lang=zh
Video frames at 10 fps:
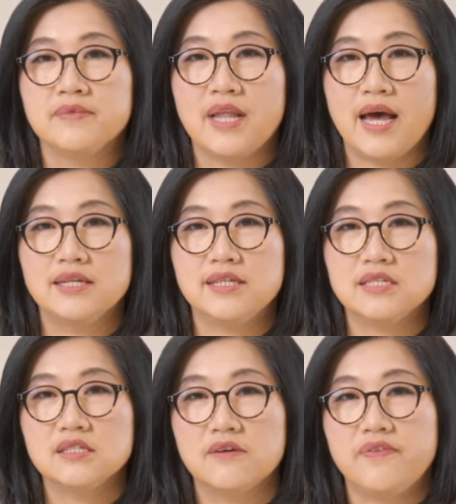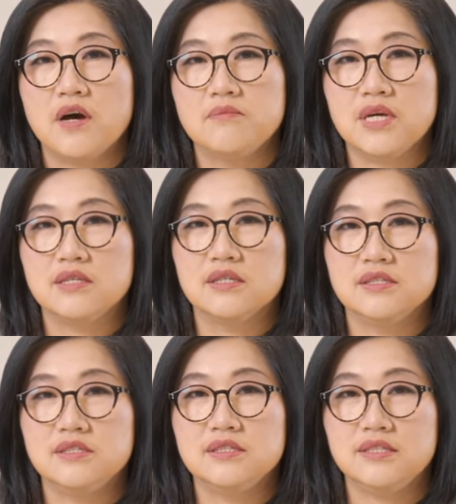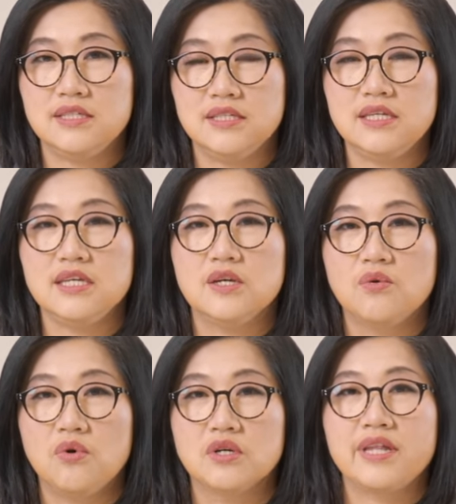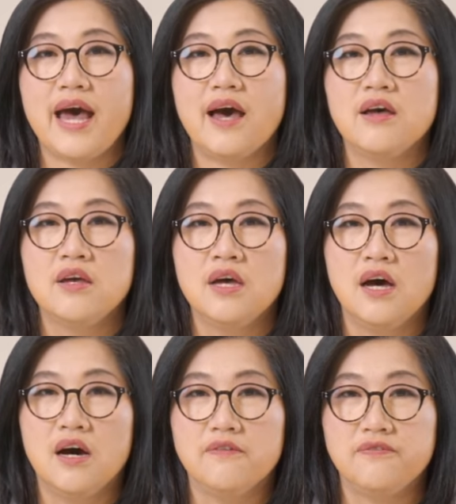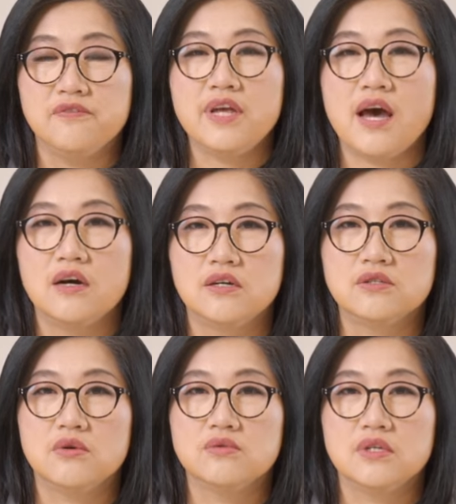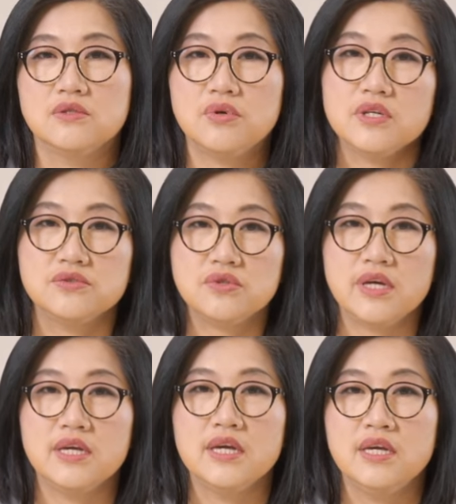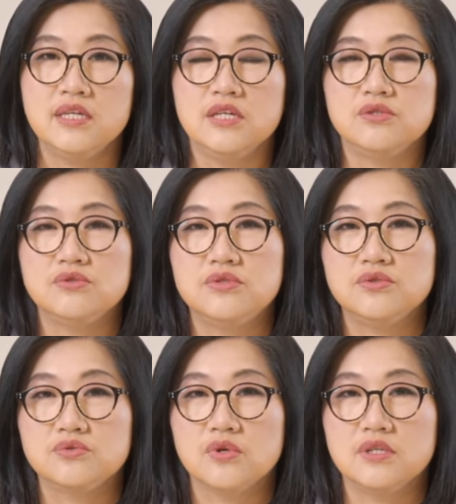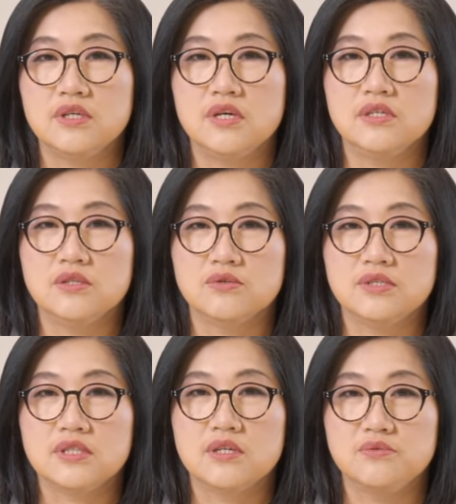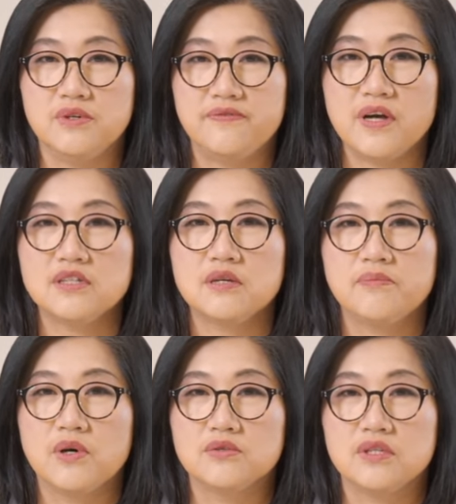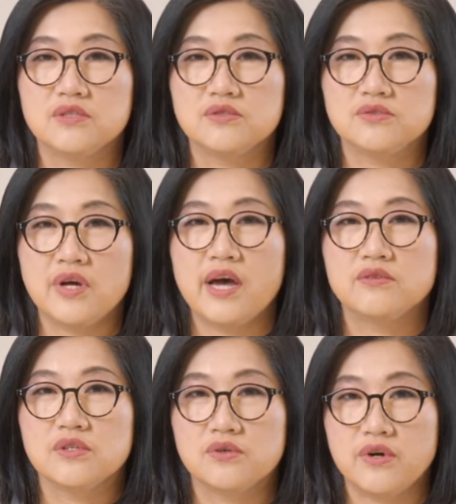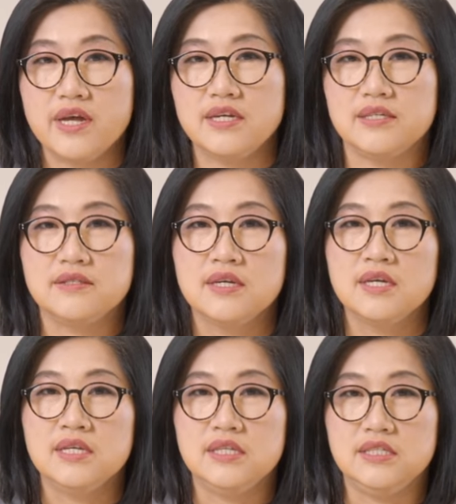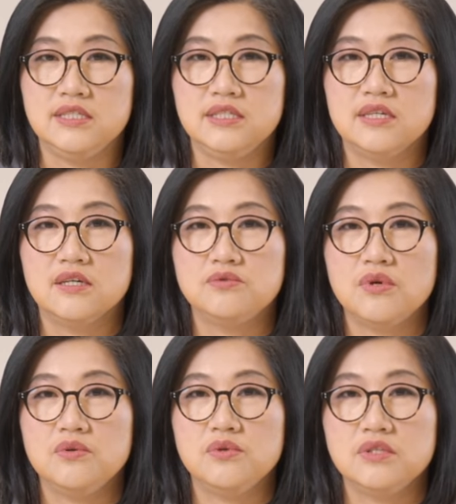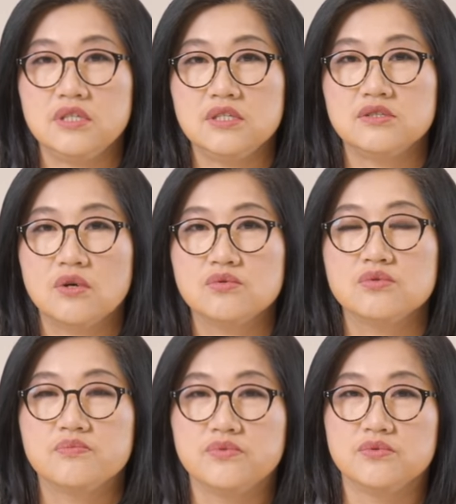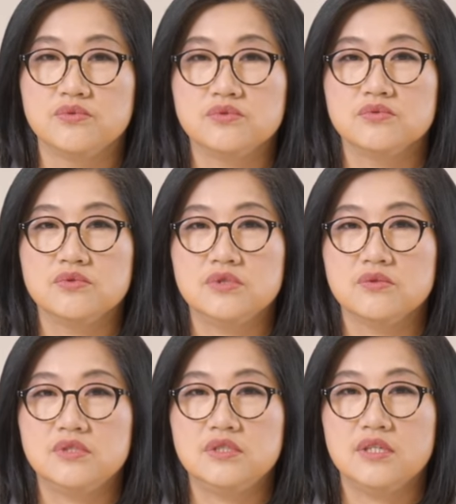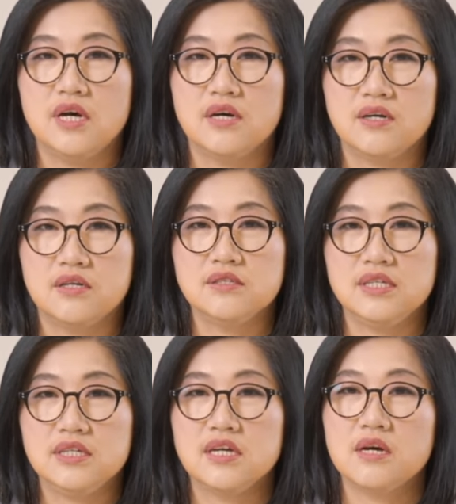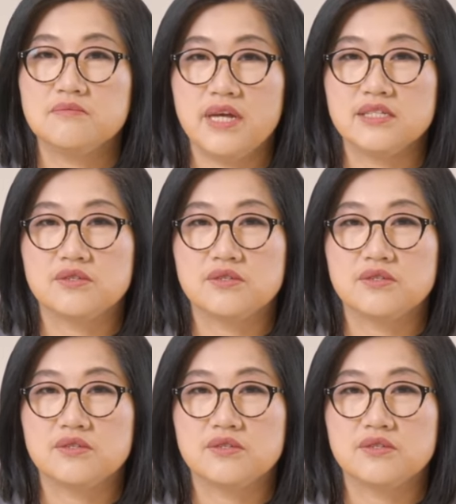那在这个方面呢，是提议扩大。啊，抚养儿童的退税，也就是说呢，有这个 refundable 的 child credit，以及呢，对于低收入补助，就是啊，earned income tax